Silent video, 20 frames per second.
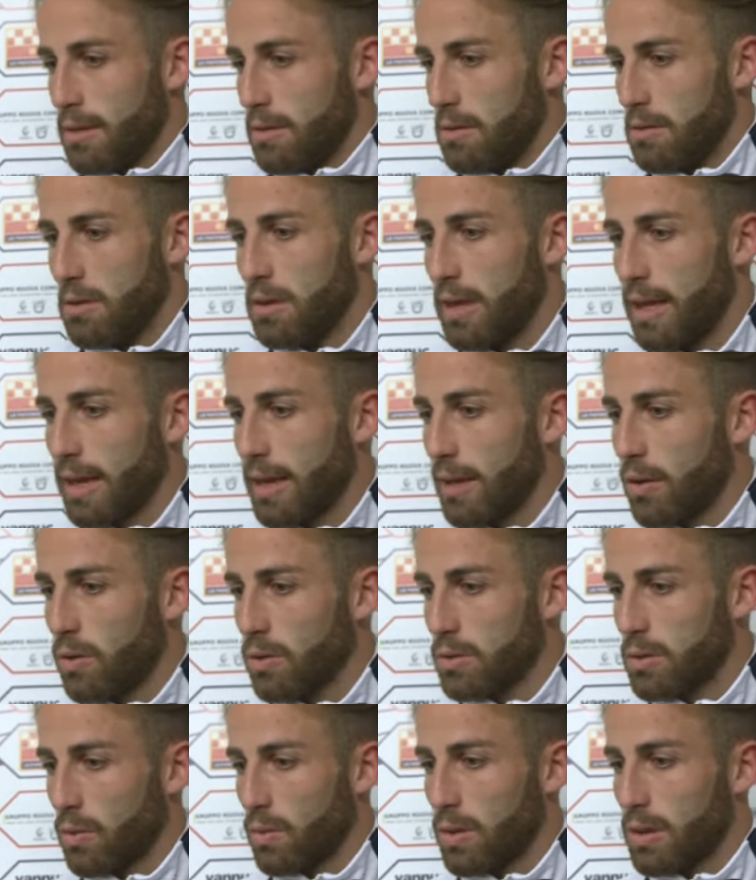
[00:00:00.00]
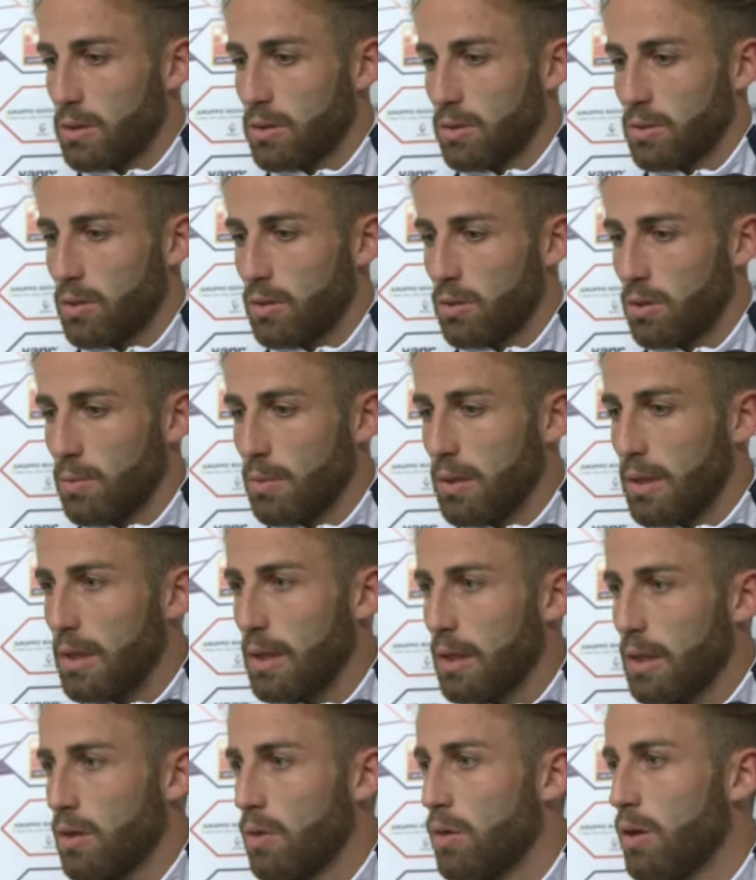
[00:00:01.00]
non è che conta questo, secondo
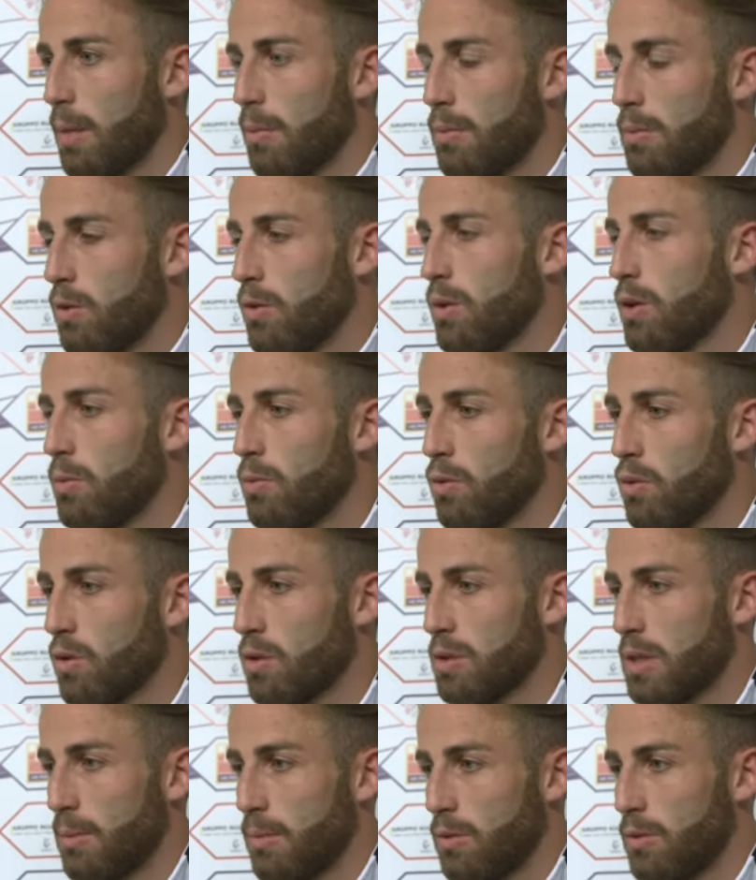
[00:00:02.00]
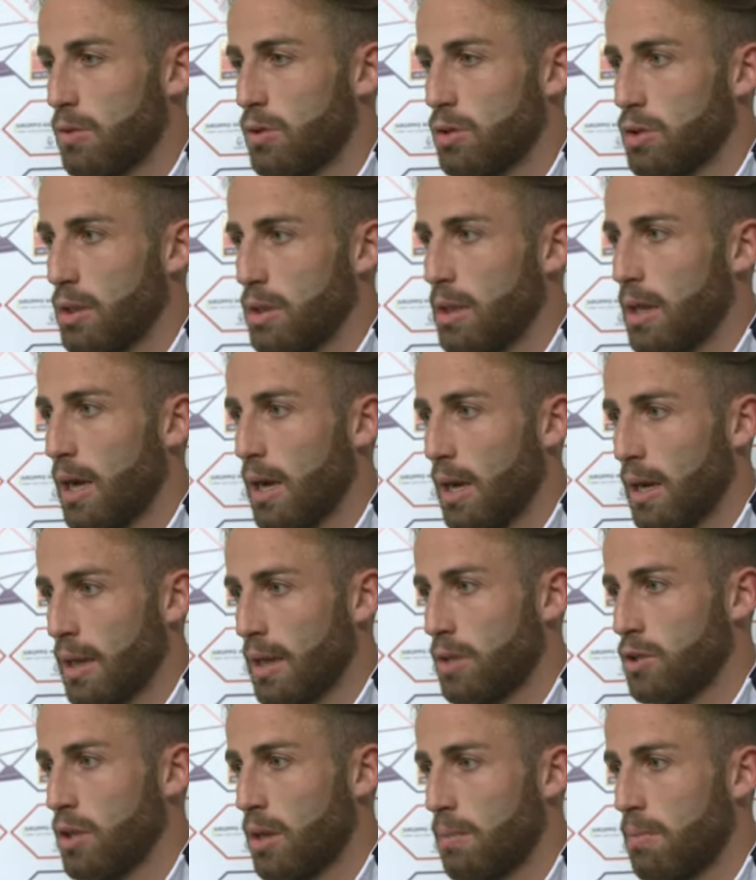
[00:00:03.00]
me noi, noi, comunque siamo riusciti a
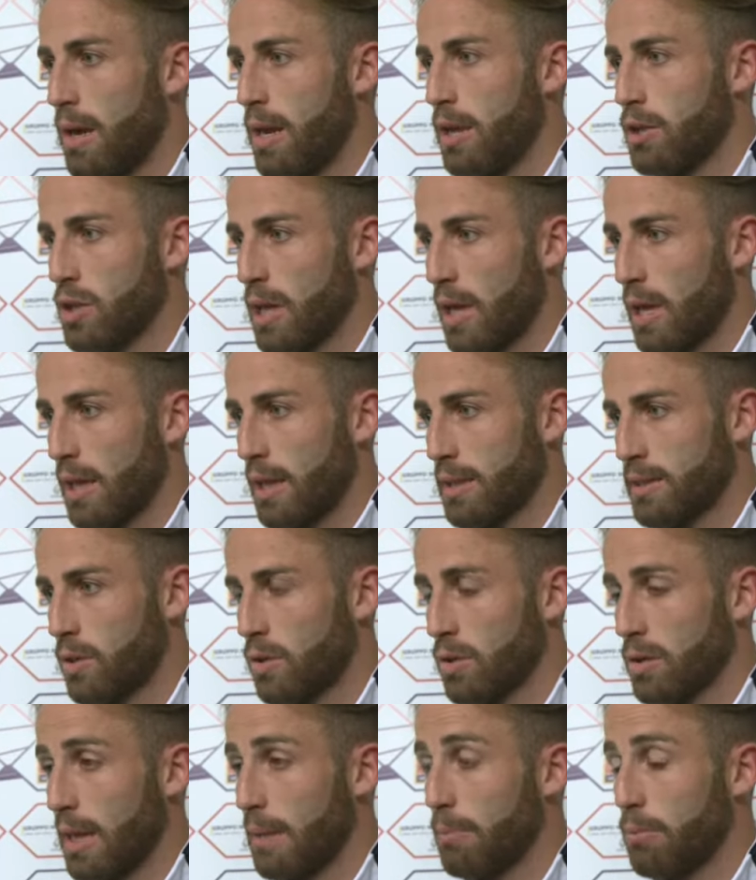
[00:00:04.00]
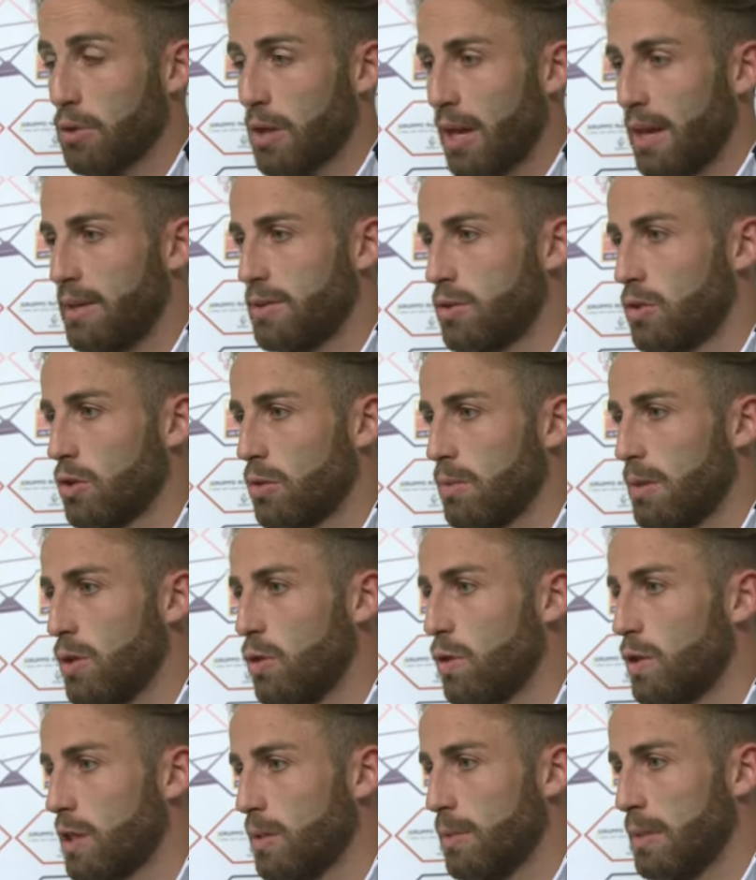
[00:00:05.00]
reagire bene, cioè il secondo tempo, tranne secondo me gli
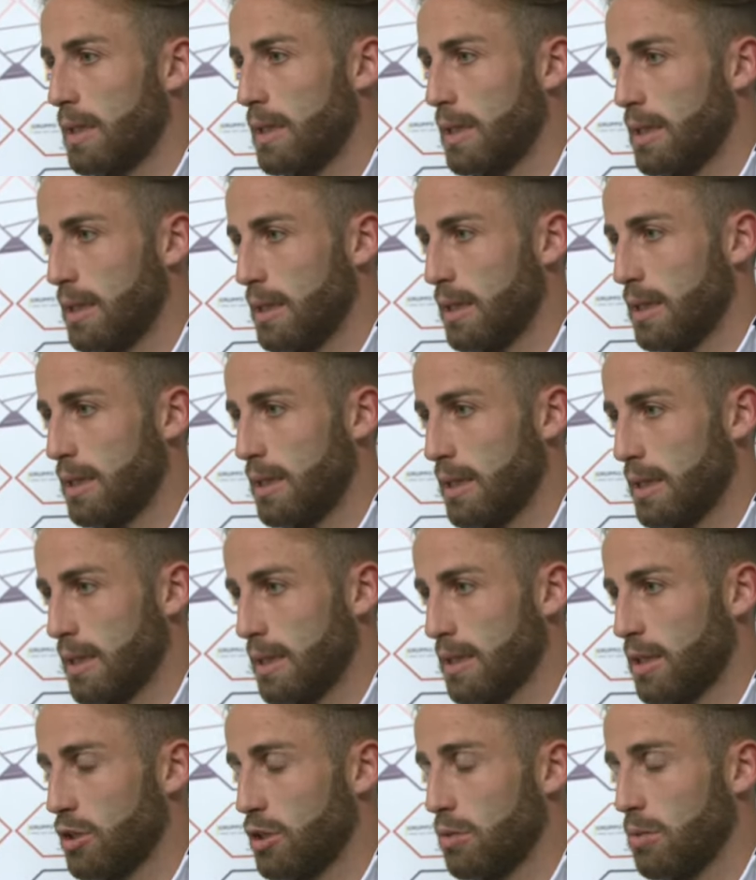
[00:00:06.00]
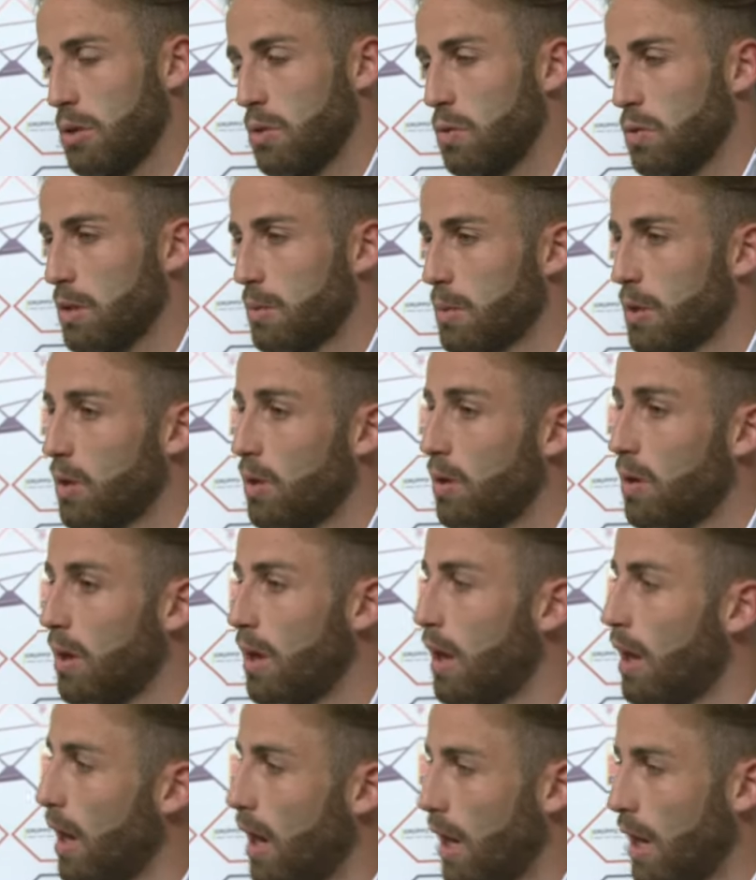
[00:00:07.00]
ultimi 10 minuti, però
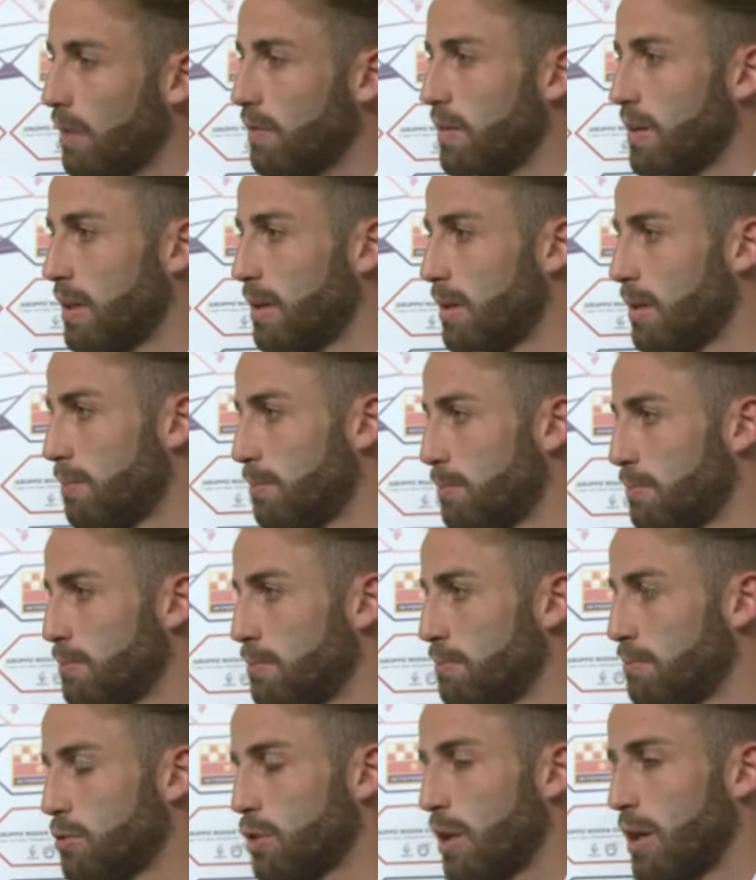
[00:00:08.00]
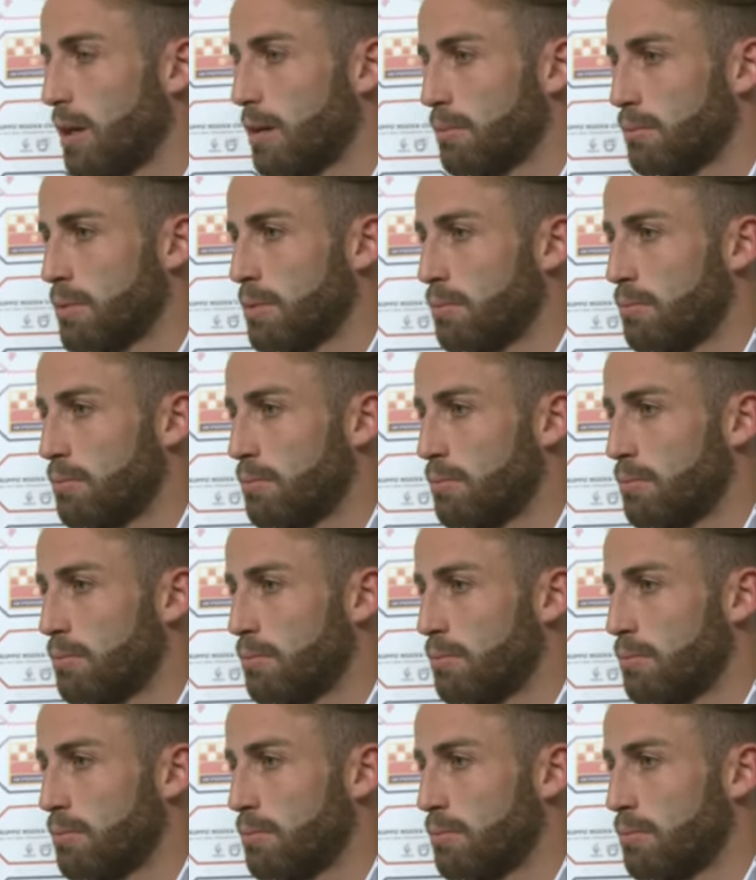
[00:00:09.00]
alla fine, cioè,